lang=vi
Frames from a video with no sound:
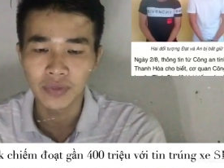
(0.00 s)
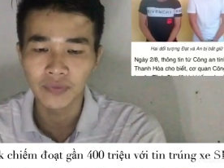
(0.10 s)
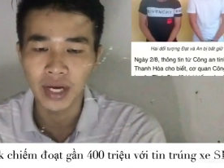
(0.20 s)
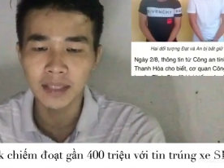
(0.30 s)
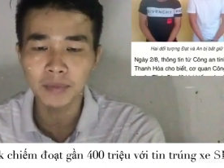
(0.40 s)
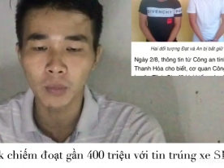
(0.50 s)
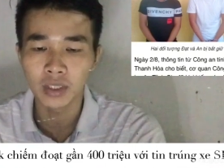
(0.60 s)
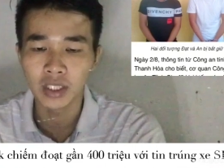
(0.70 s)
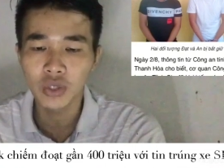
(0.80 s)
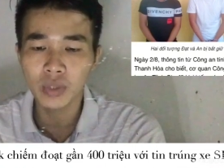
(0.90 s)
và tiếp tục
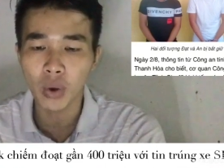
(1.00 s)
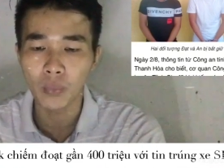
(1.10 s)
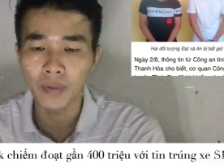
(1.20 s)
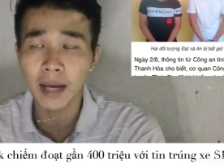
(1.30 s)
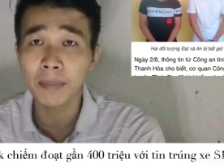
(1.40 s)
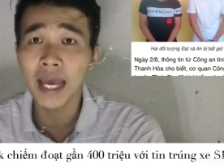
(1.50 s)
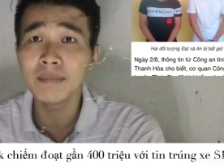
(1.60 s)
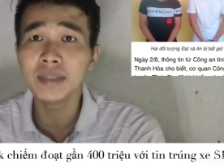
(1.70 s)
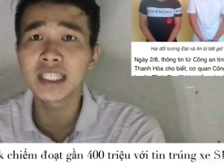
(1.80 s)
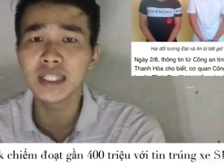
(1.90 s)
được yêu cầu phải nộp
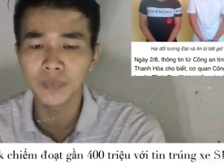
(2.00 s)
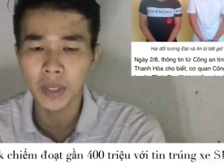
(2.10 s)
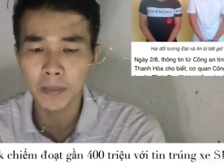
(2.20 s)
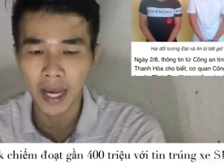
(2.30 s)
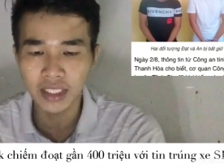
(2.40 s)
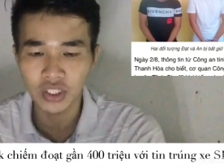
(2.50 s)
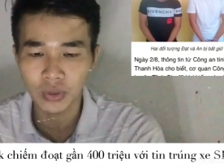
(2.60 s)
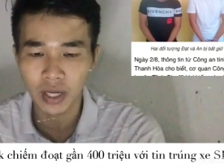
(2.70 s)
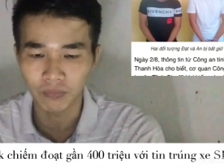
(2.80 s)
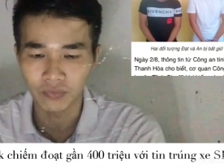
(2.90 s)
29,7
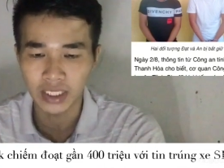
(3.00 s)
triệu đồng